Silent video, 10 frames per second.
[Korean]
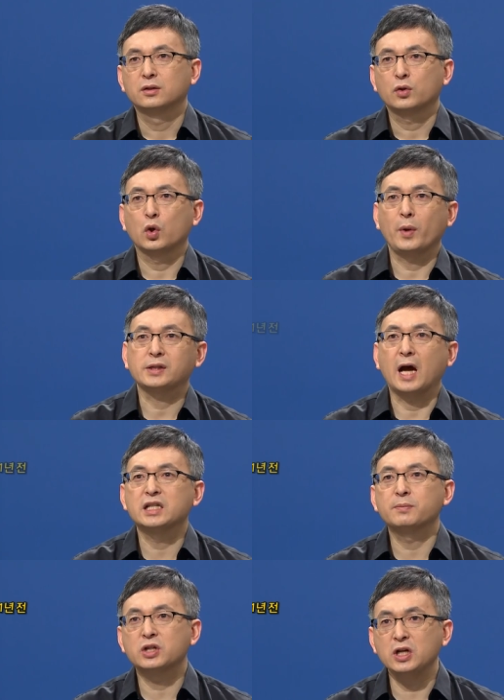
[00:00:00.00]

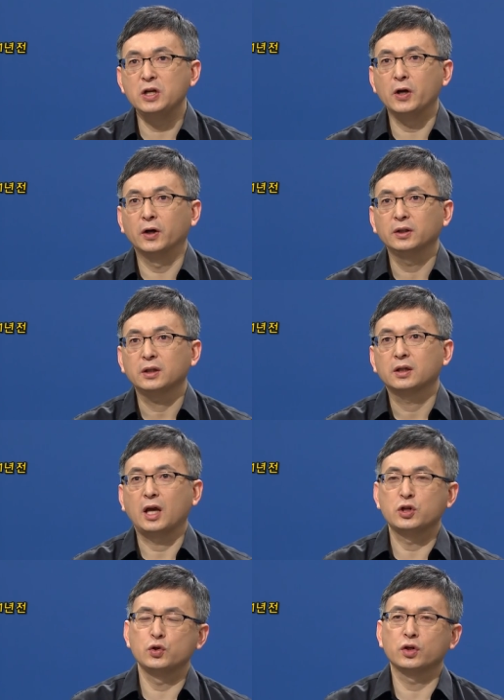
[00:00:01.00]
1547년
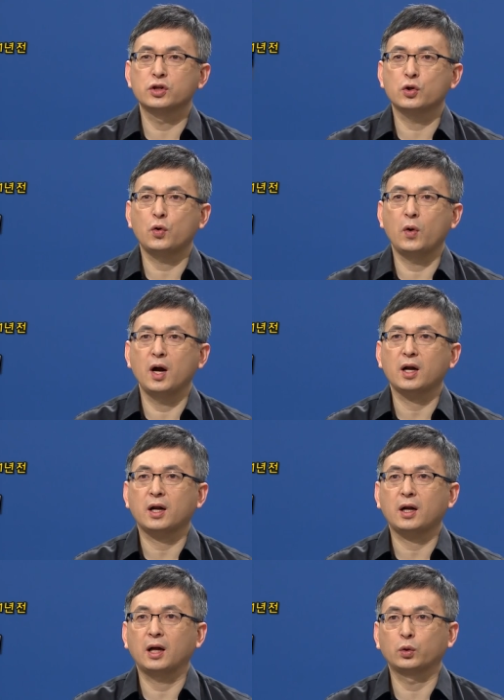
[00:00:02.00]
개신교 측과
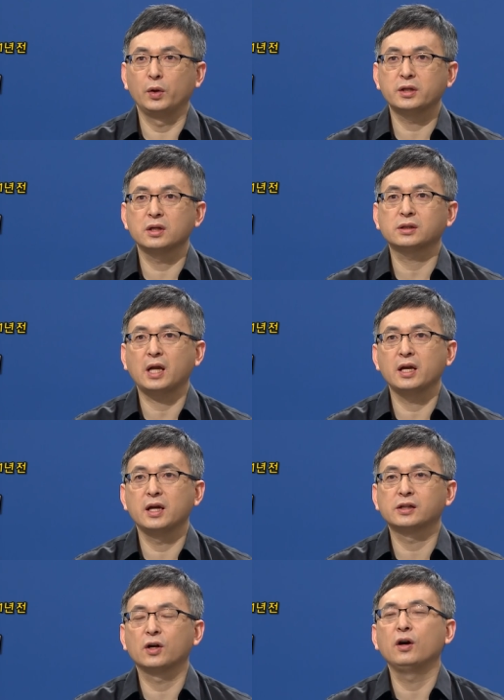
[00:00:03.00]
가톨릭 측
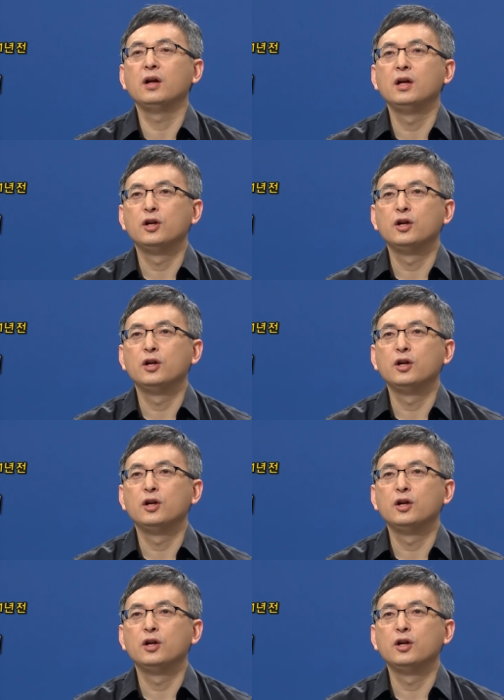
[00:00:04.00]
사이에서